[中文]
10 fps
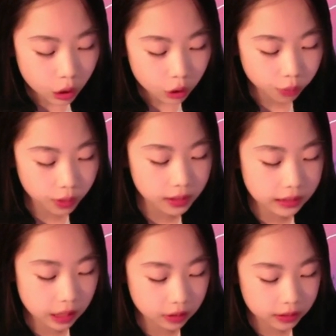冠
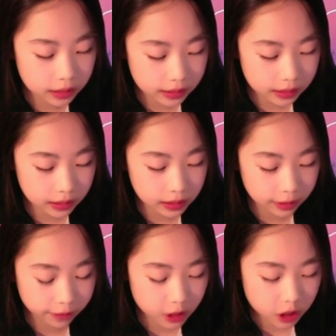小姐心
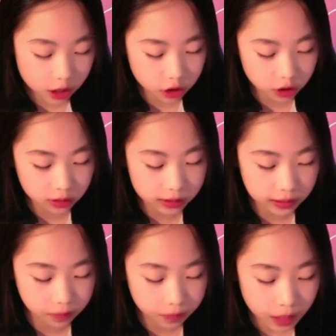里非常生
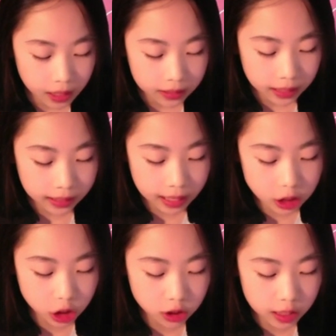气，但她
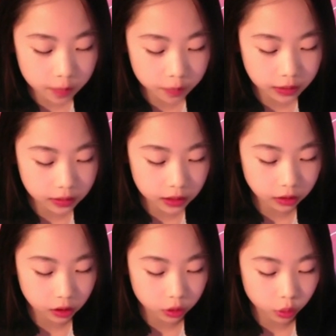仍然平
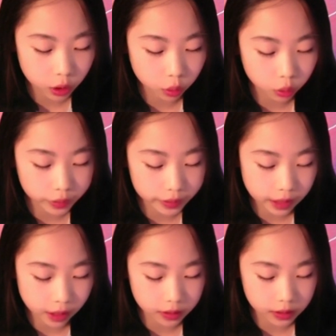静地对狐狸
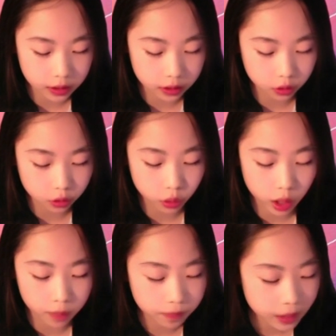小姐
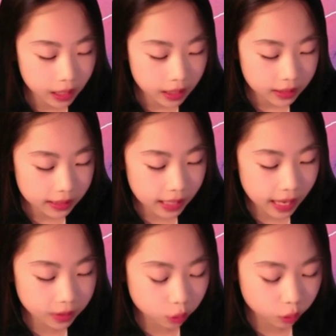说：“亲
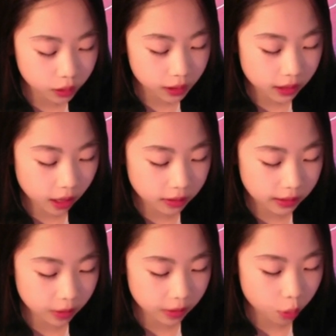爱的狐狸小
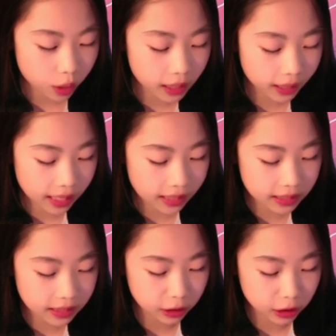姐，为了感谢
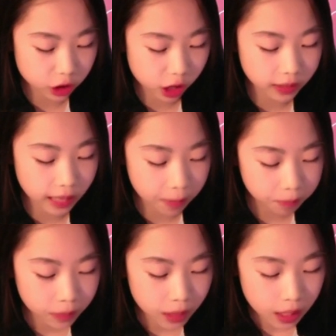你的招待。”
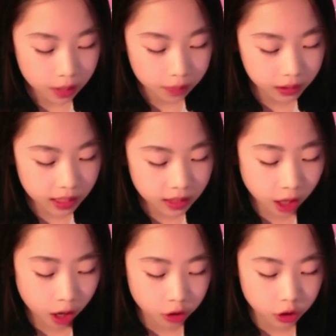明天
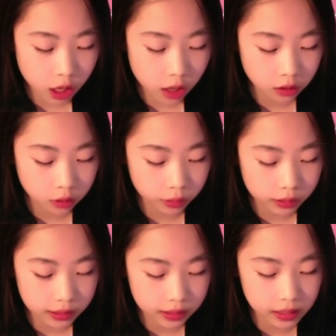早上我
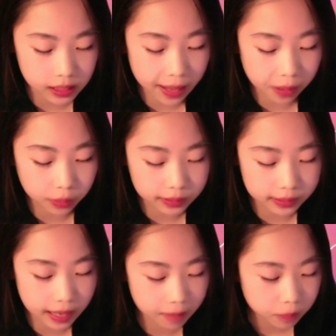请你来我
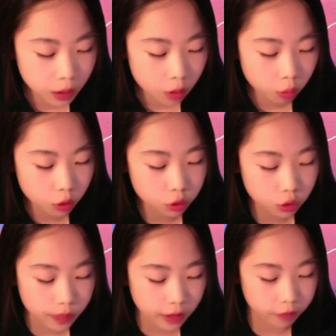家，我准
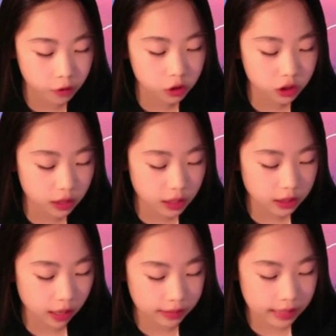备丰盛的
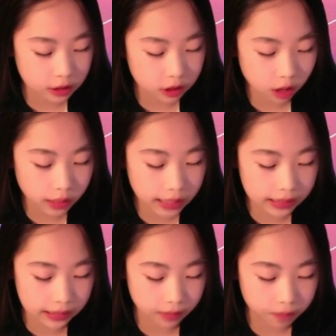早餐招待你。